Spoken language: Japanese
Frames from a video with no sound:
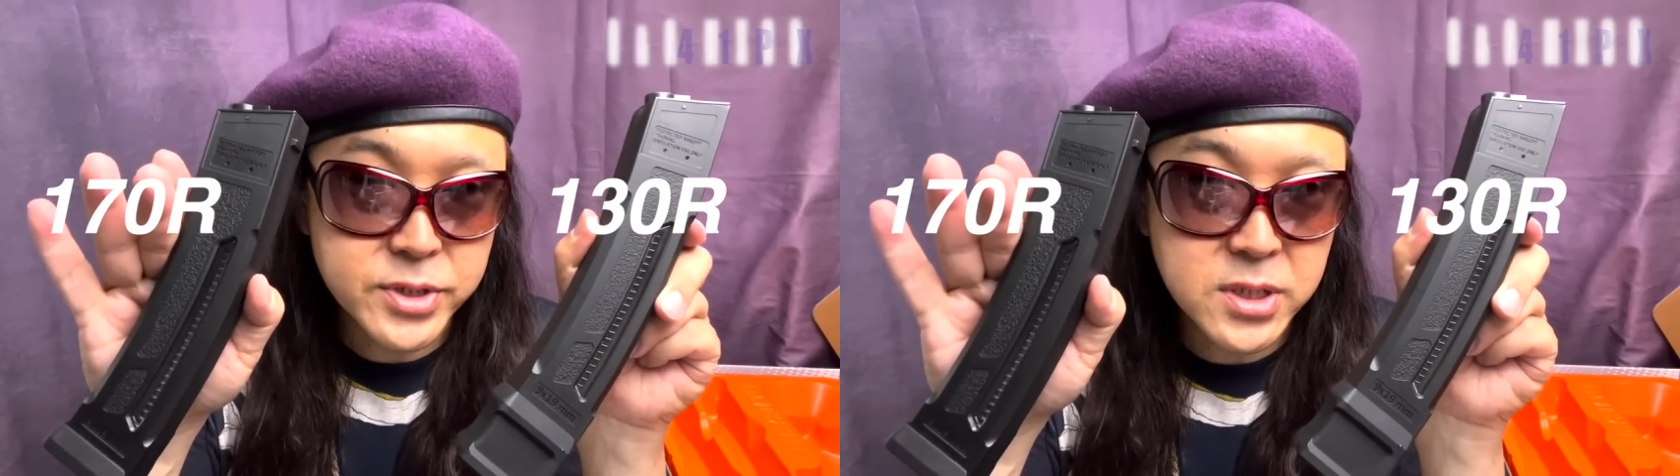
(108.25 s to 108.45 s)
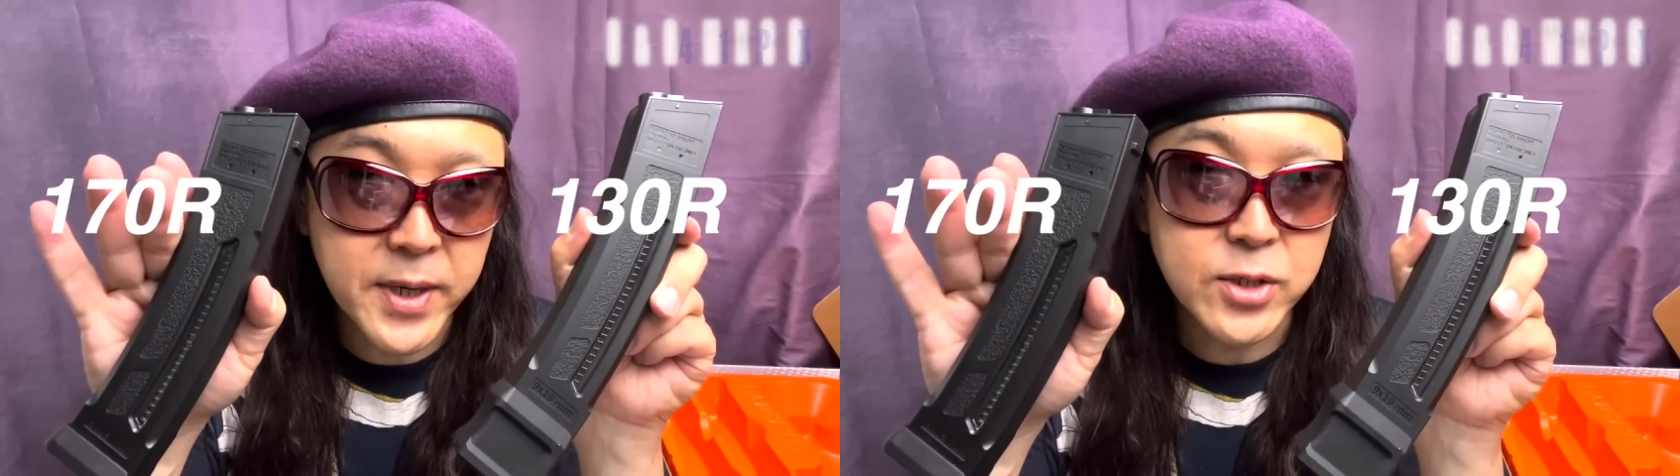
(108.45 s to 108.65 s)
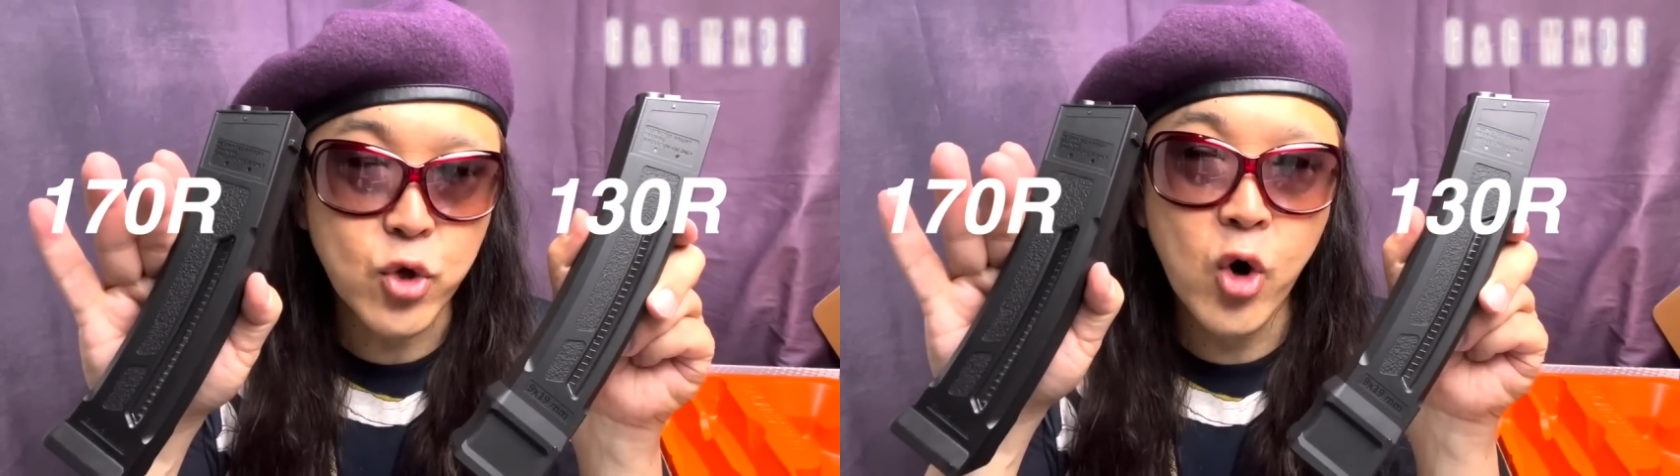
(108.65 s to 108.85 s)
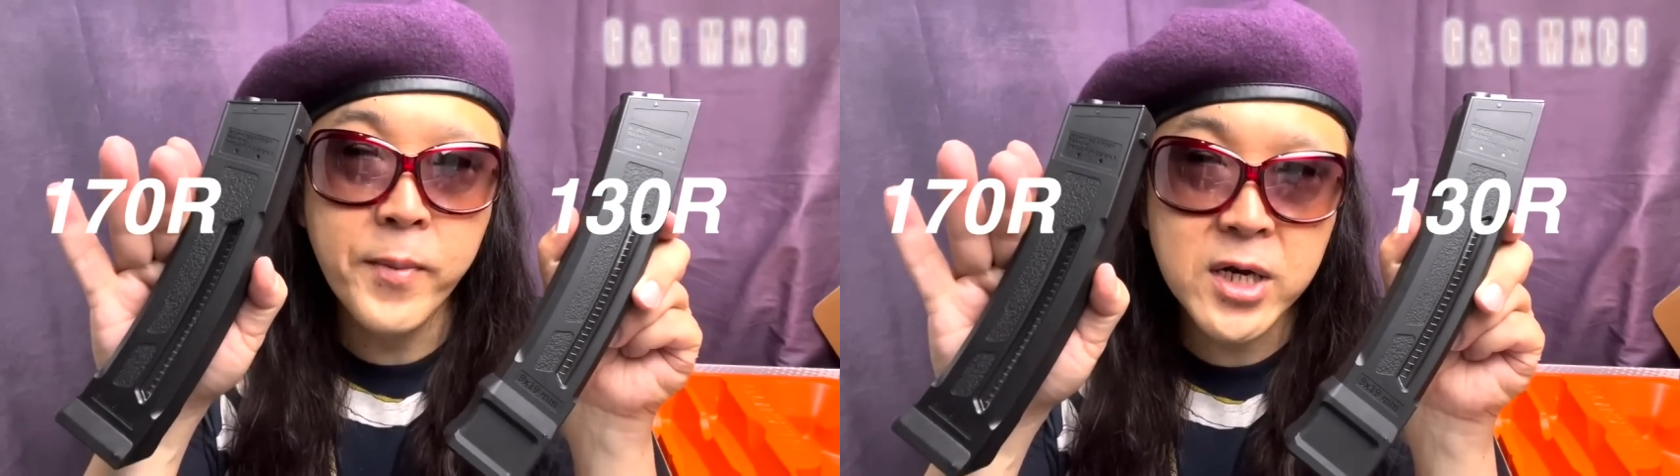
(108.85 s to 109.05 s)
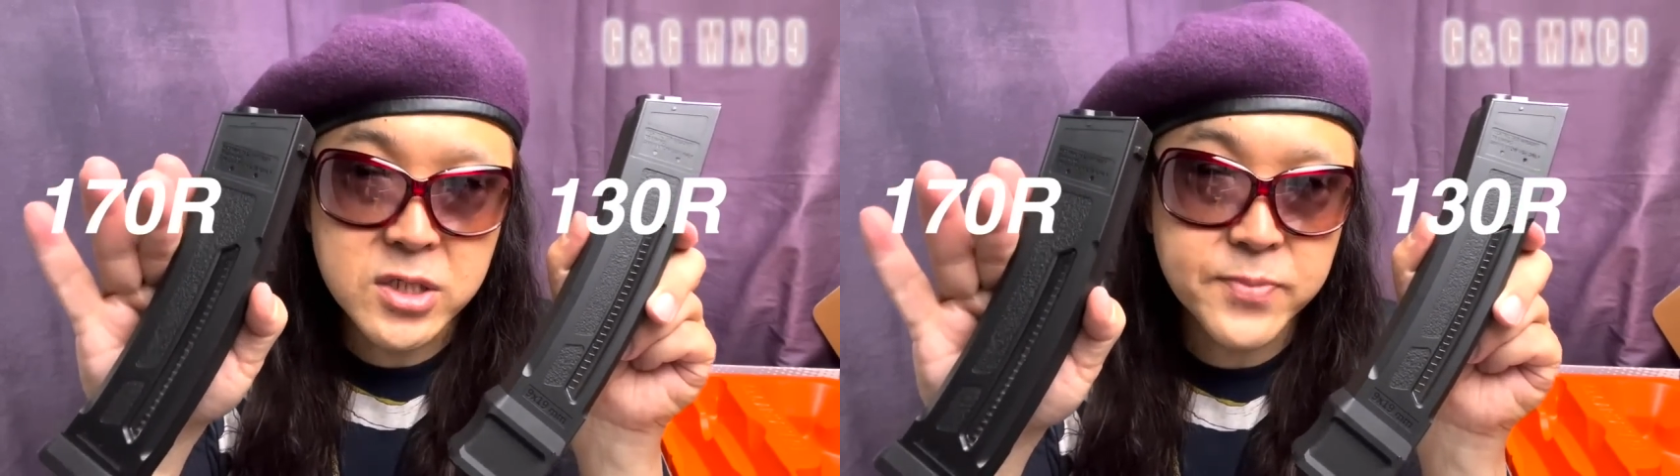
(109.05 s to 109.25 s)
つまり
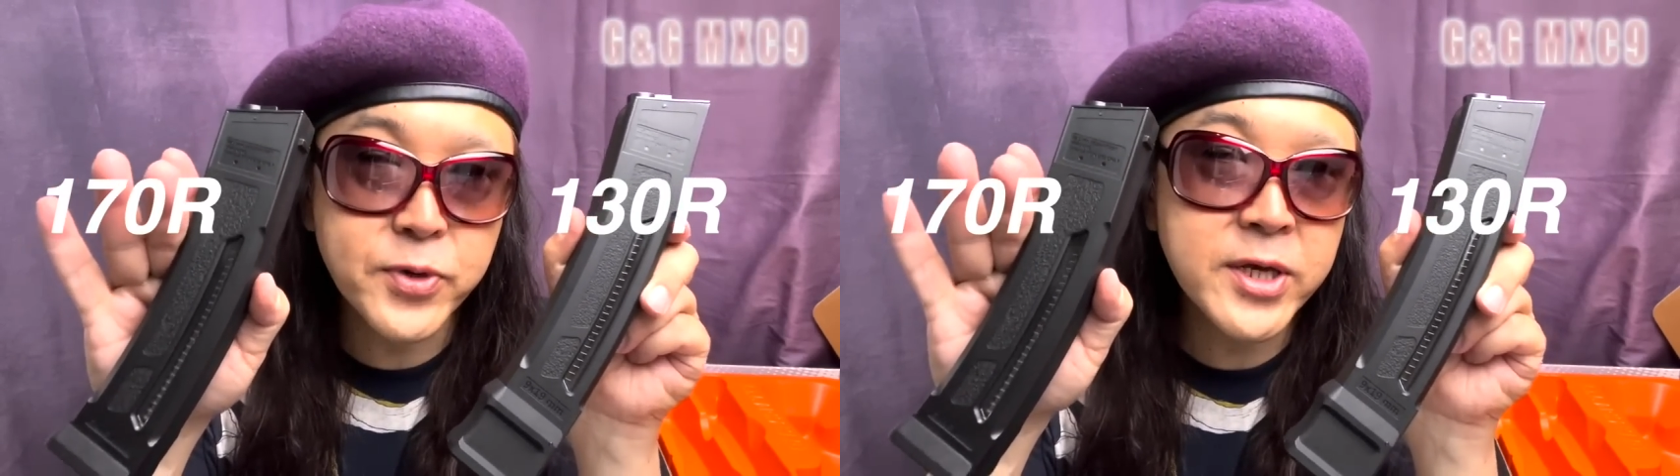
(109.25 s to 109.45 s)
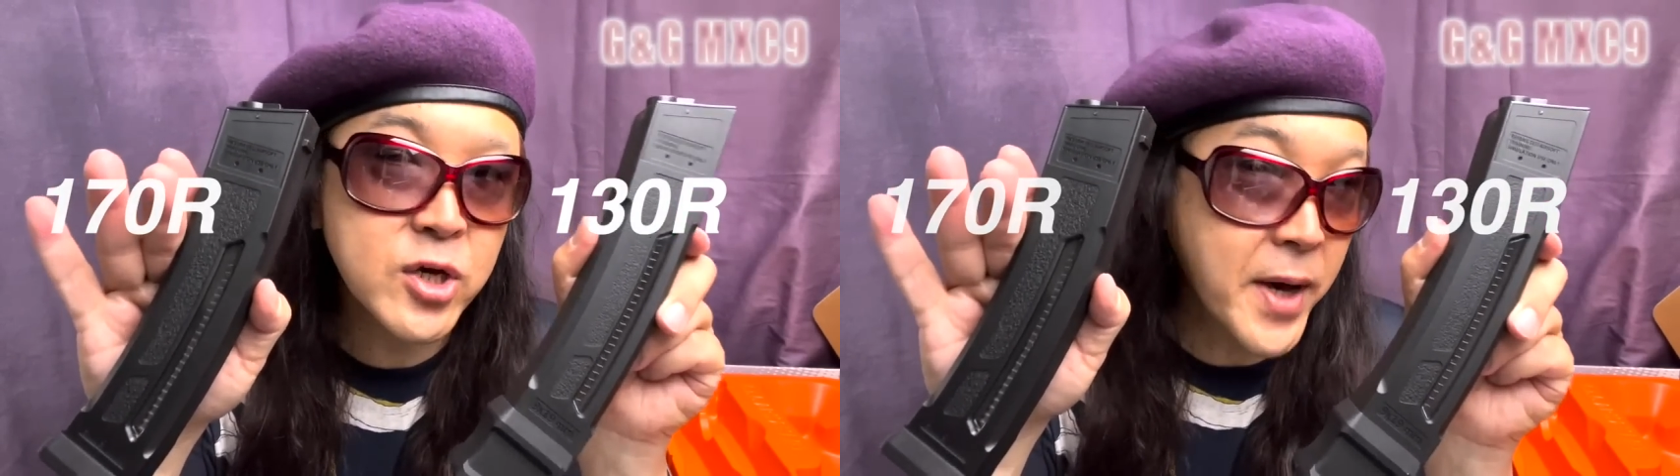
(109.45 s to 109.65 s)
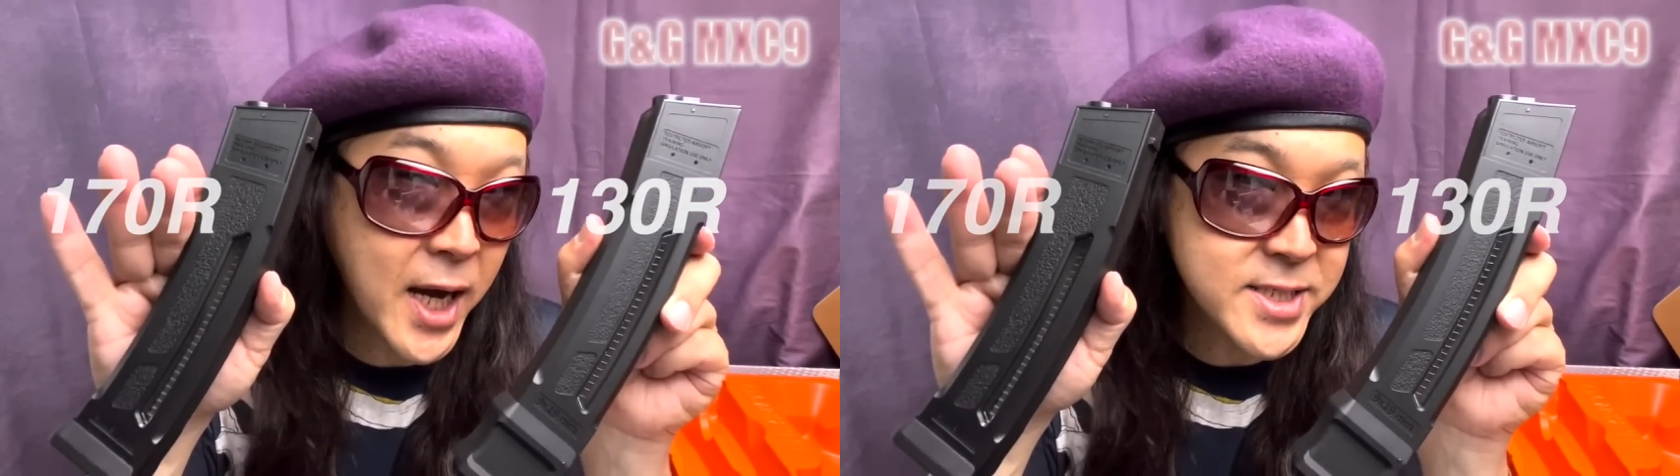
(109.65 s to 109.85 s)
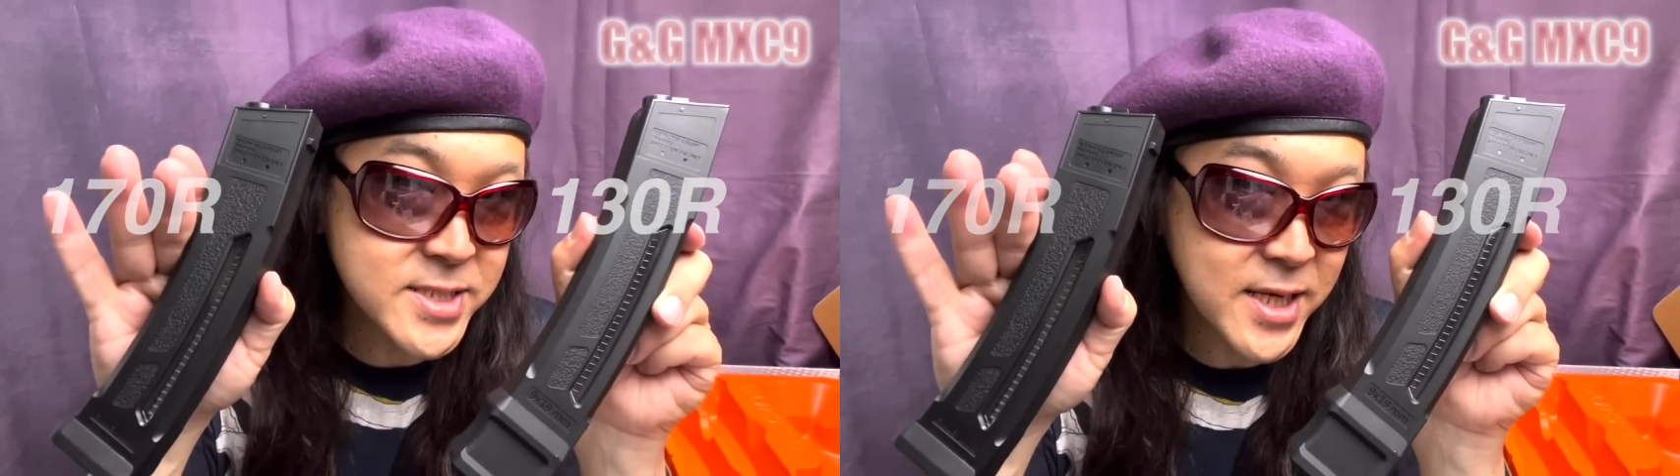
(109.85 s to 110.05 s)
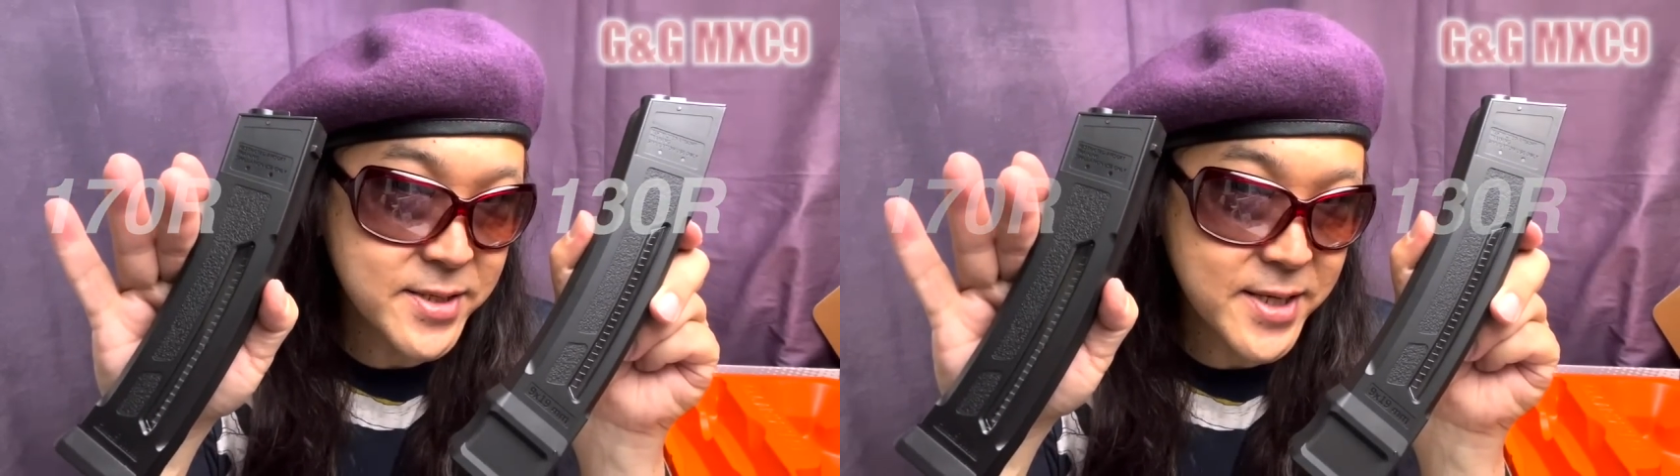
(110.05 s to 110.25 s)
ノーマルスプリングマガジンな
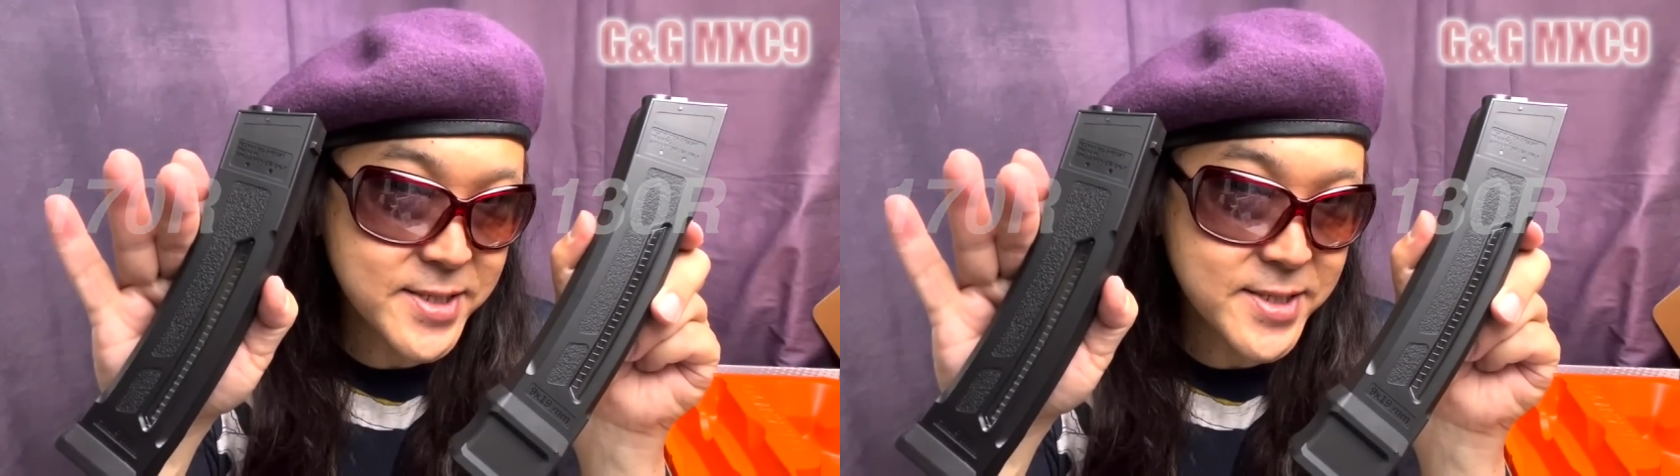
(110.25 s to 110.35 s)
んで